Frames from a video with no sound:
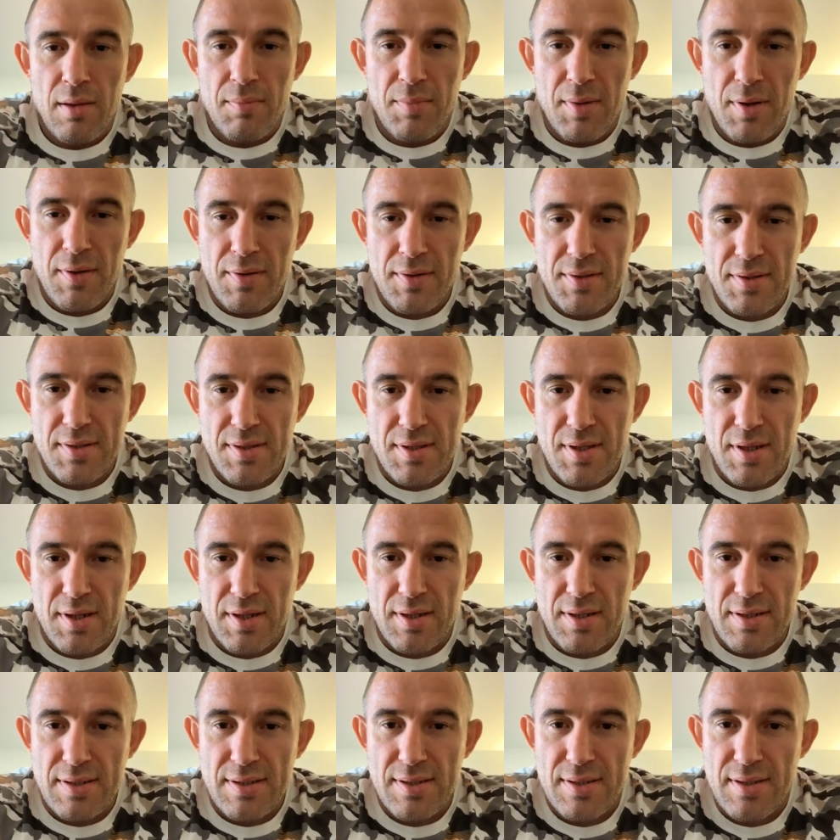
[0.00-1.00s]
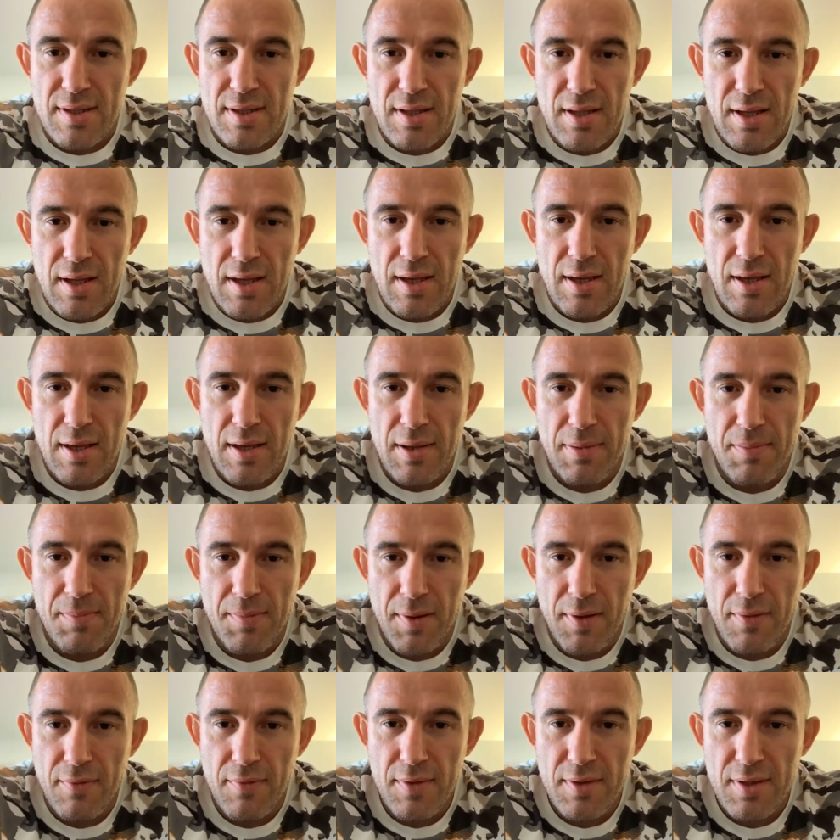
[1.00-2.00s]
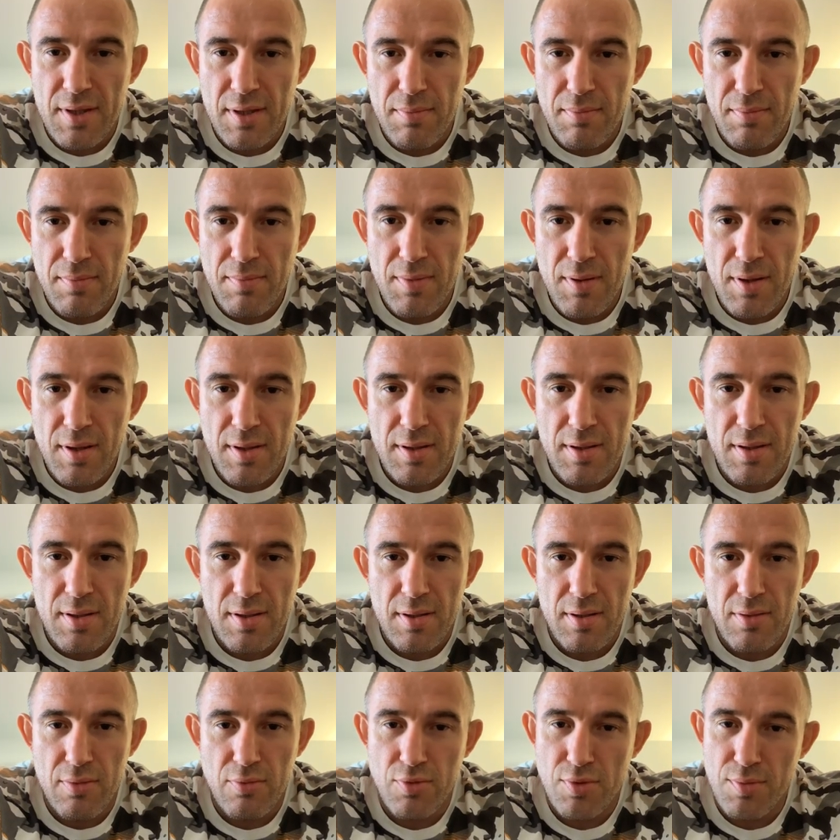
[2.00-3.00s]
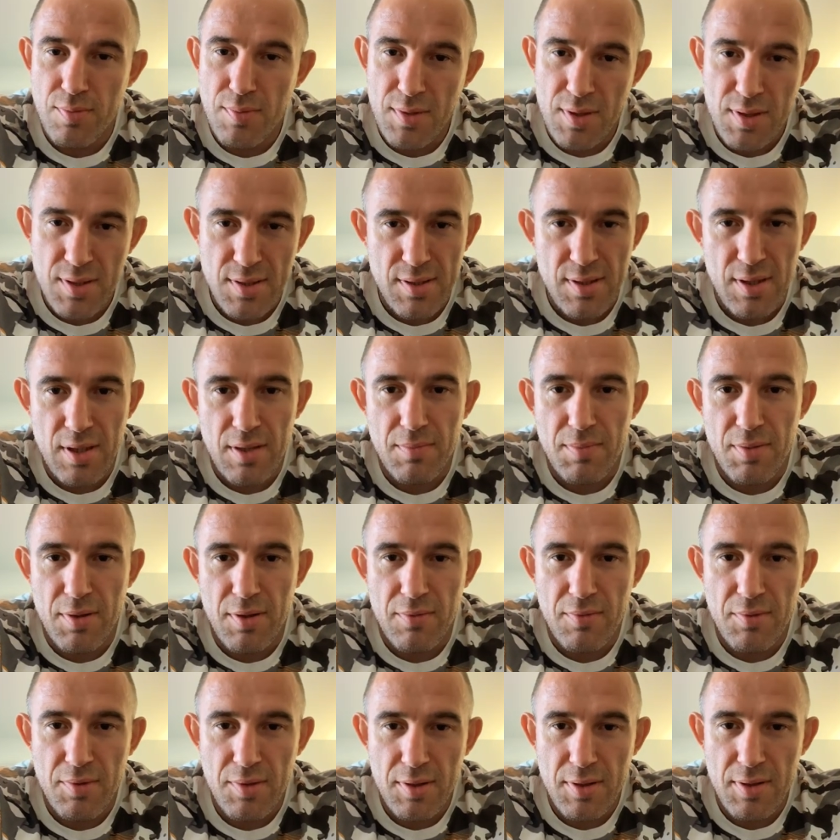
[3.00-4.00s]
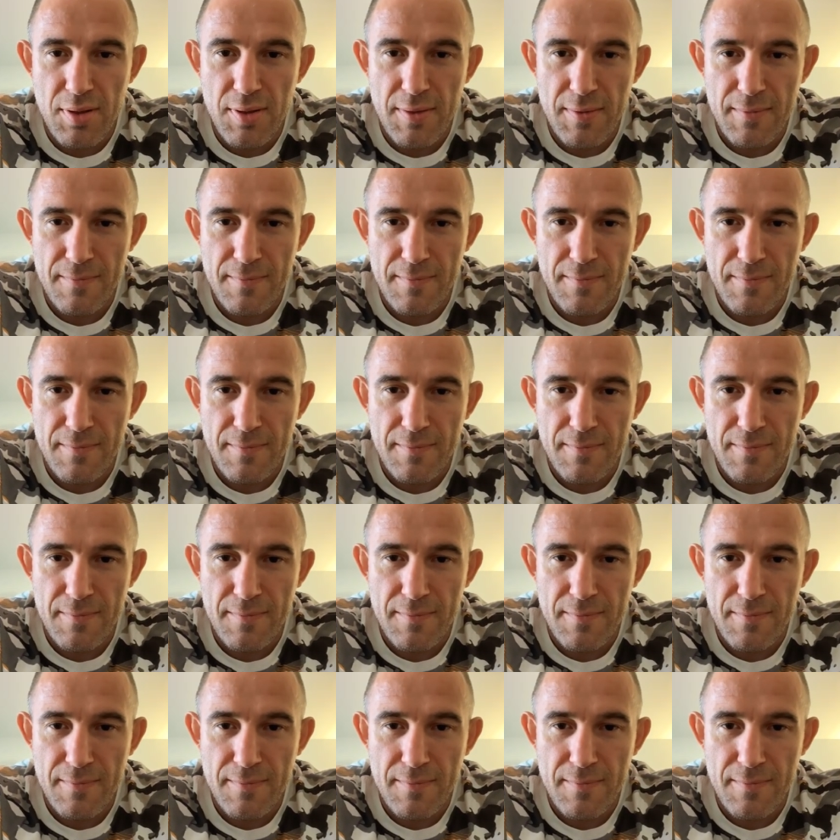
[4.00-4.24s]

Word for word: Привет из Кыргызстана. Привет, ребят. Узбекистан, привет.